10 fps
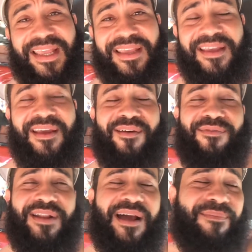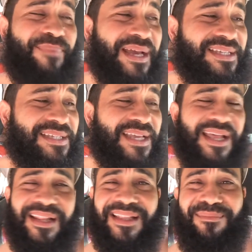né? Falei, rapaz,
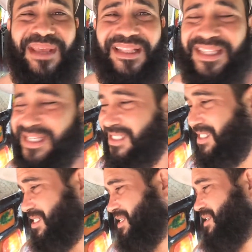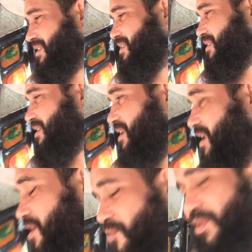ela tá meio tristinha.
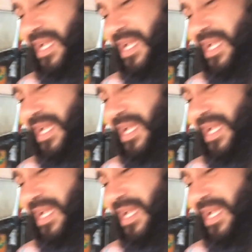Eu